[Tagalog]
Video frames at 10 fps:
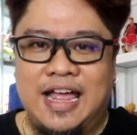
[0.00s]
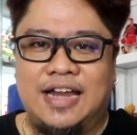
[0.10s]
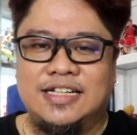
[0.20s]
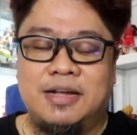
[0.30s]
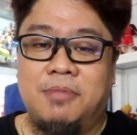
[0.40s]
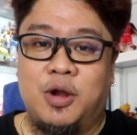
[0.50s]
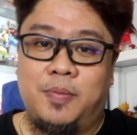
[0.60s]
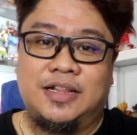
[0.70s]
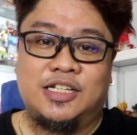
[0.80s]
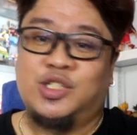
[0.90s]
Ayan, isang
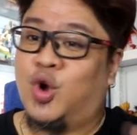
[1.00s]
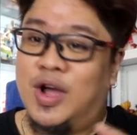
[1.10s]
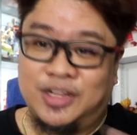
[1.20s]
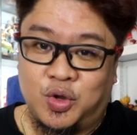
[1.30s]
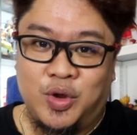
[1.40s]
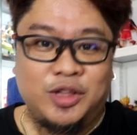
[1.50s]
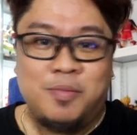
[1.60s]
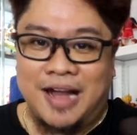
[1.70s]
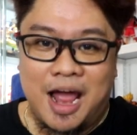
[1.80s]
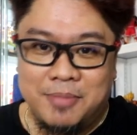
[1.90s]
malupit na straw hat crew. Ito
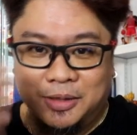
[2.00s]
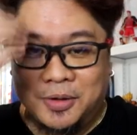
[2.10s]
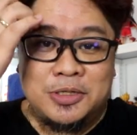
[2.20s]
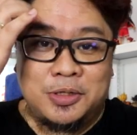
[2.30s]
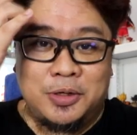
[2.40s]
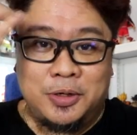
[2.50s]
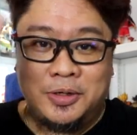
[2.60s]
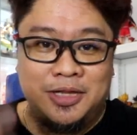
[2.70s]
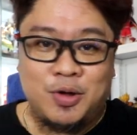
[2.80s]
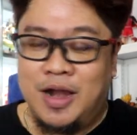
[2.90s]
marami to. So,
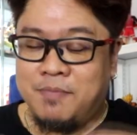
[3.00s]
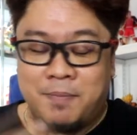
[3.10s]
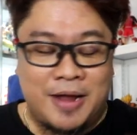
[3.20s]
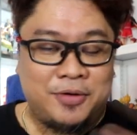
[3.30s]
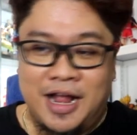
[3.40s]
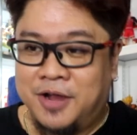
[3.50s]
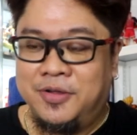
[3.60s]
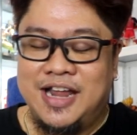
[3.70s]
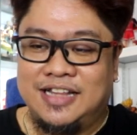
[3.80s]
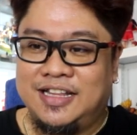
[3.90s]
hindi ko alam paano
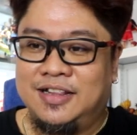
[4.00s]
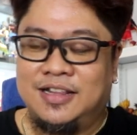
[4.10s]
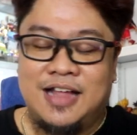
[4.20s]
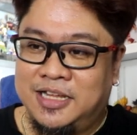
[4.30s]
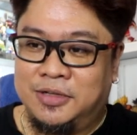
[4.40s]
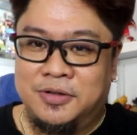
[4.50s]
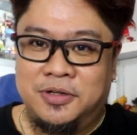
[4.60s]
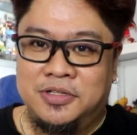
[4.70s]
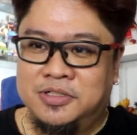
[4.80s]
gagawin natin dito, no?